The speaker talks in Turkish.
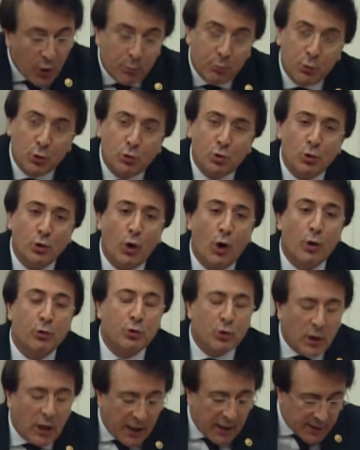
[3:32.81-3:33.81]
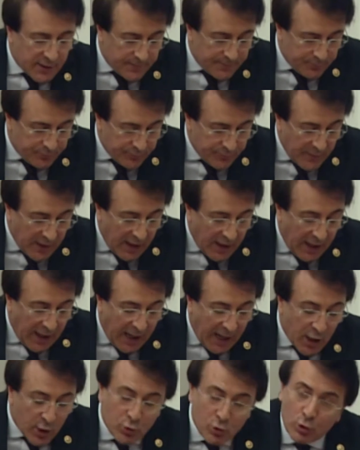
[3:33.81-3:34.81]
Bütün övgüler
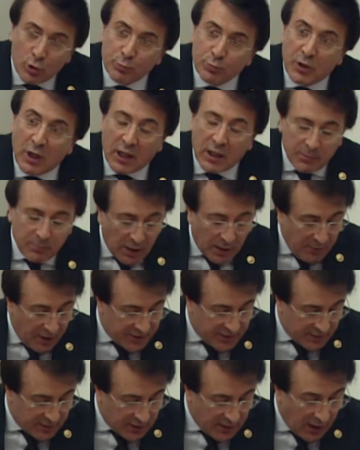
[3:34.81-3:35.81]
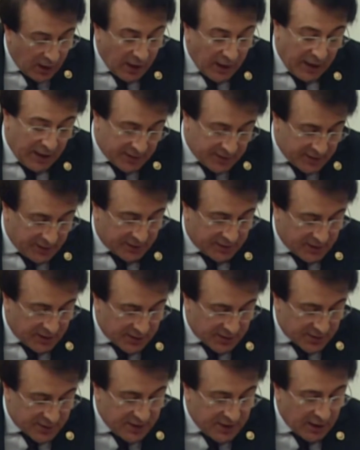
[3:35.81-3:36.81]
Erzurum tanımlamasında eksiktir.
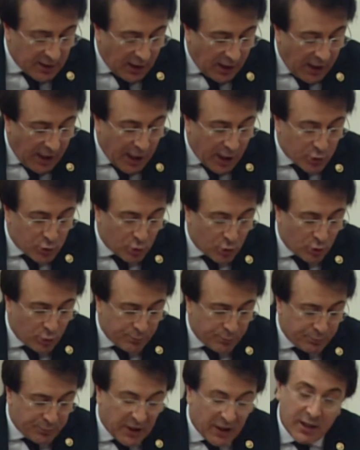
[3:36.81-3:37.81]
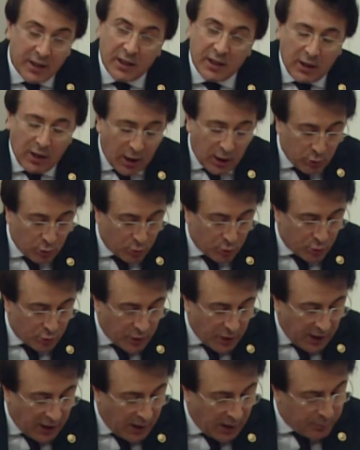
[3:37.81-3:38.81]
Zira Erzurum bir hilal
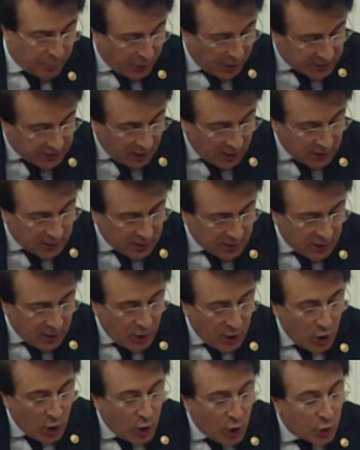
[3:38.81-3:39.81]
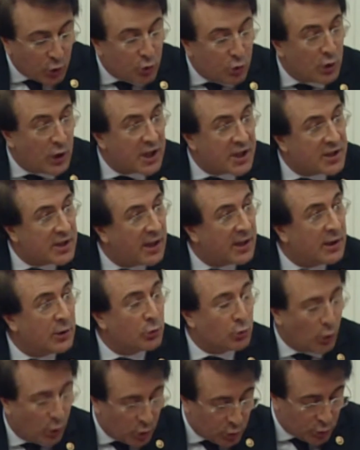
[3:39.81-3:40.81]
uğruna batan,
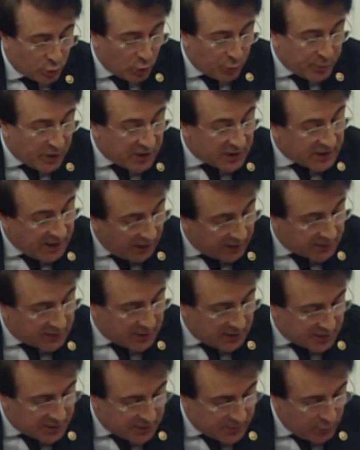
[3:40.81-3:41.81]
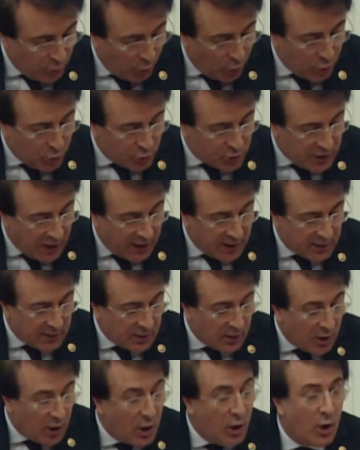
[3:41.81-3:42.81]
güneşlerin doğduğu bir kenttir. O yüzden
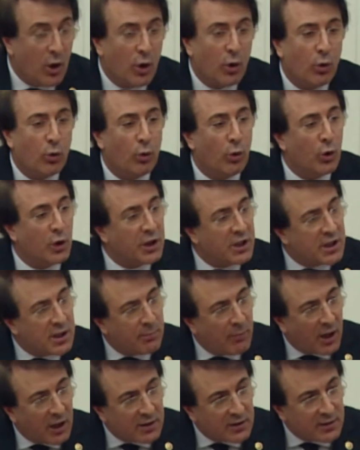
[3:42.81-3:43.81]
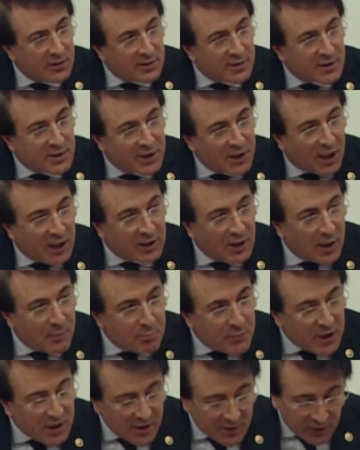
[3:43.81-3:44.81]
12 Mart
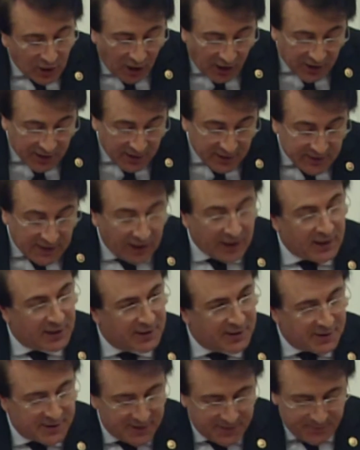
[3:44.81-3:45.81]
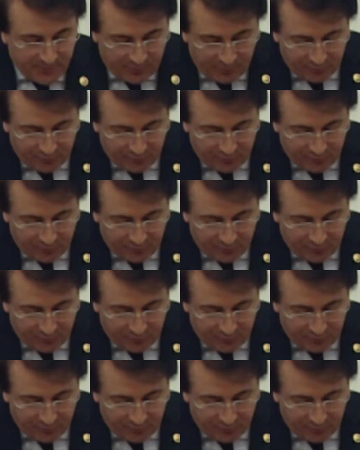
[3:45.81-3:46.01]
sıradan bir tarih değildir.